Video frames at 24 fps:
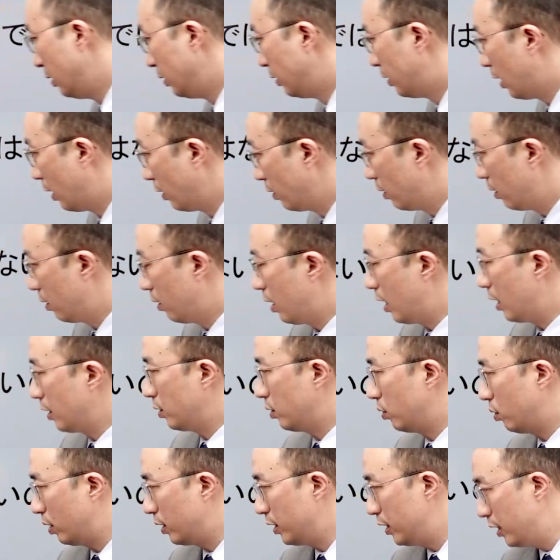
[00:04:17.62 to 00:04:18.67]
자, 여러
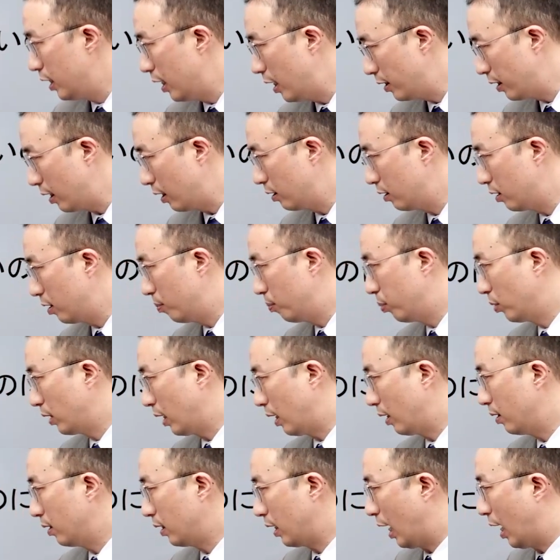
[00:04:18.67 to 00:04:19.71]
가지로 이야기하는
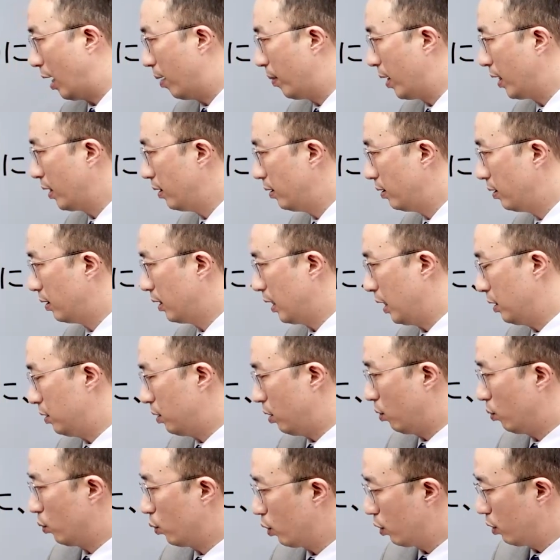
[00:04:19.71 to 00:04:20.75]
것보다는 가만히 있는 게
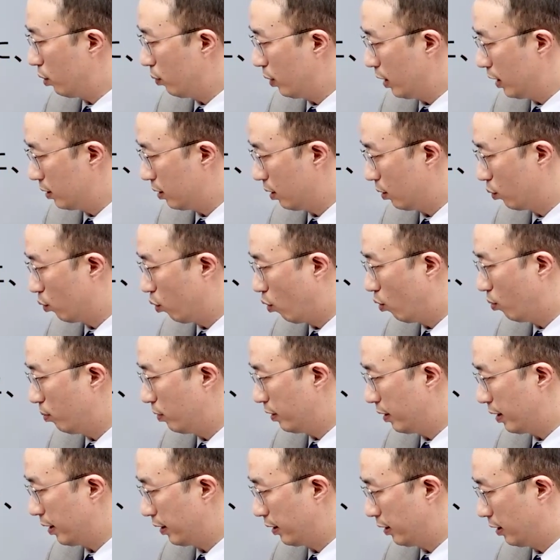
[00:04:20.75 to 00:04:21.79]
성공을 위해서 도움이
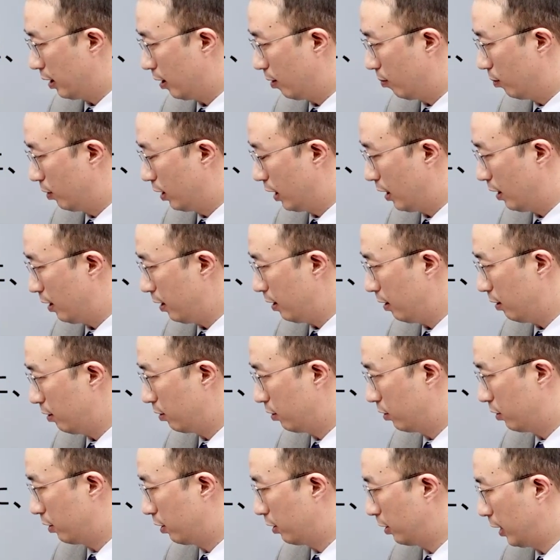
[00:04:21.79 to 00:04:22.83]
되기 때문에
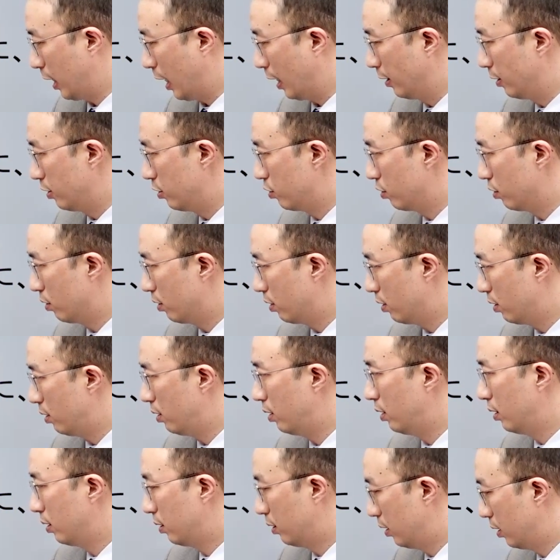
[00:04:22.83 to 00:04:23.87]
그건 아니죠.
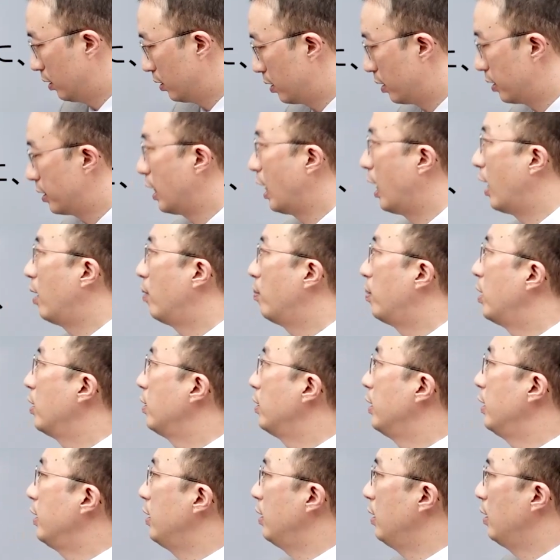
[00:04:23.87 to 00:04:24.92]
그래서
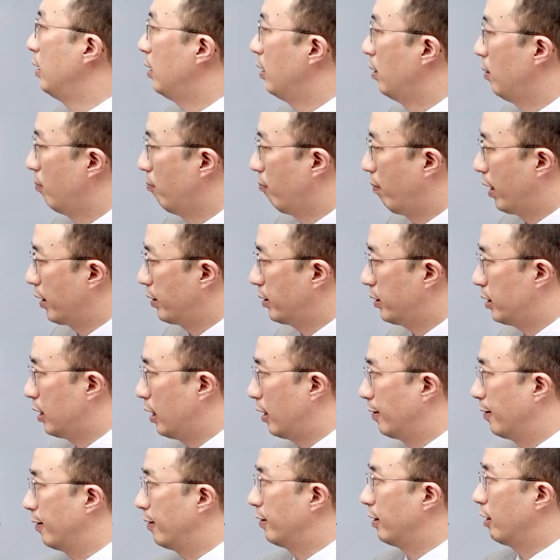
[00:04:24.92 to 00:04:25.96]
4번이 맞지
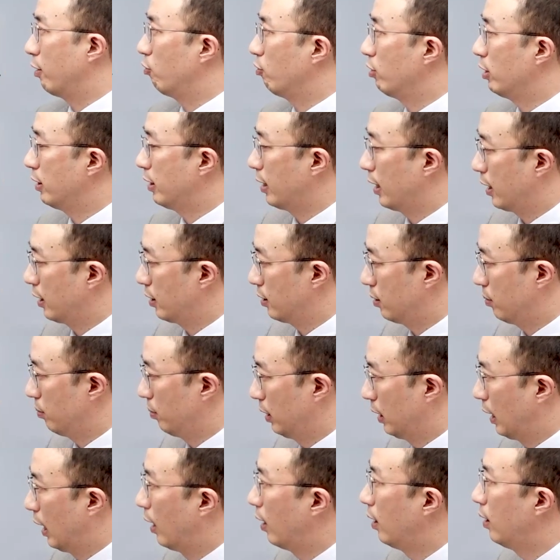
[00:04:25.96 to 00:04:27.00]
않는 내용이
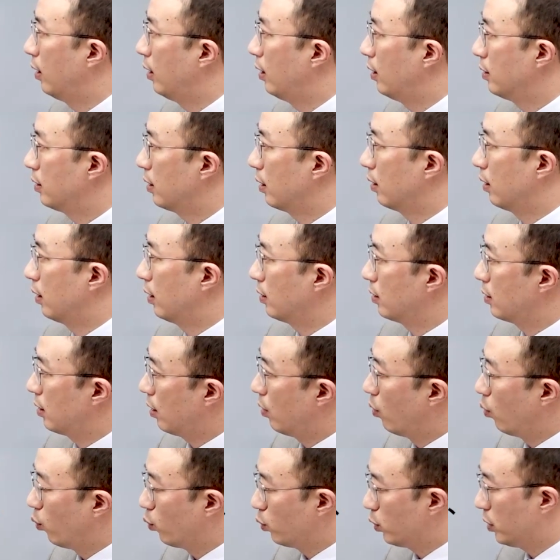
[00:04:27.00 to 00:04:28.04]
되겠습니다. 자, 그래서
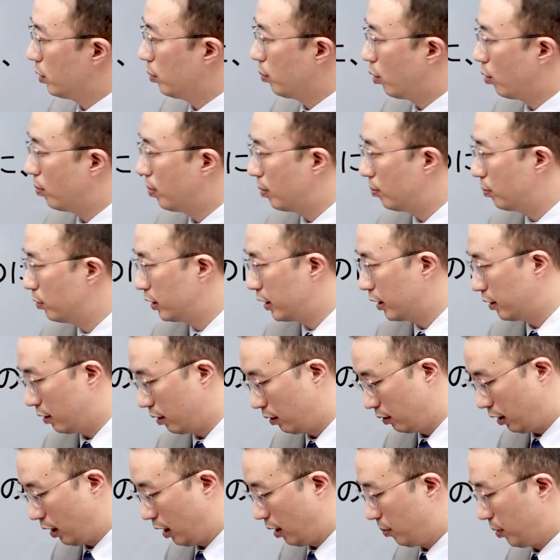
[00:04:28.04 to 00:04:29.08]
55번 문제
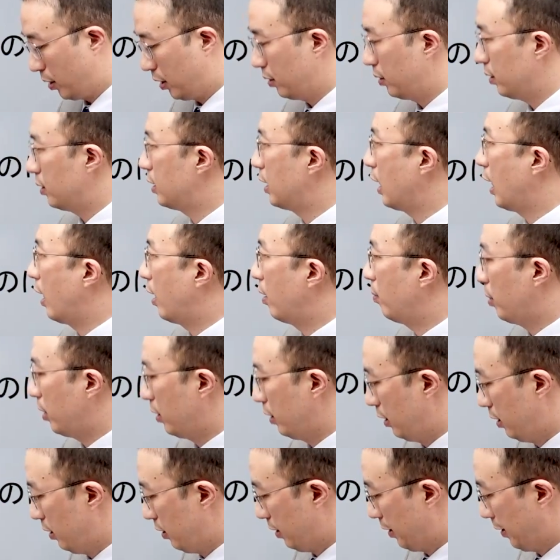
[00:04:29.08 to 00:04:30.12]
정답은
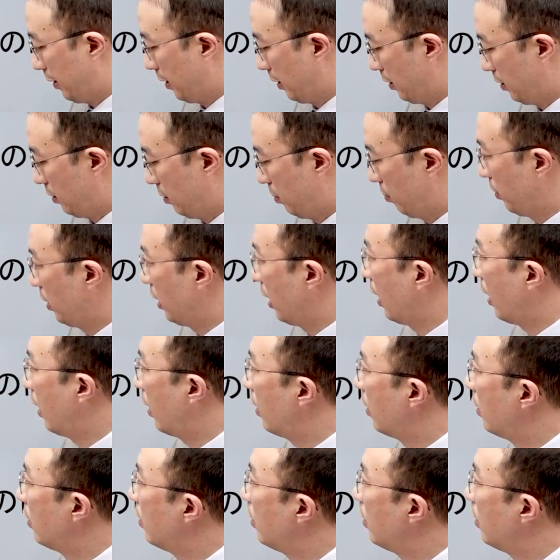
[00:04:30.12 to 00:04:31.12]
4번이 되겠습니다.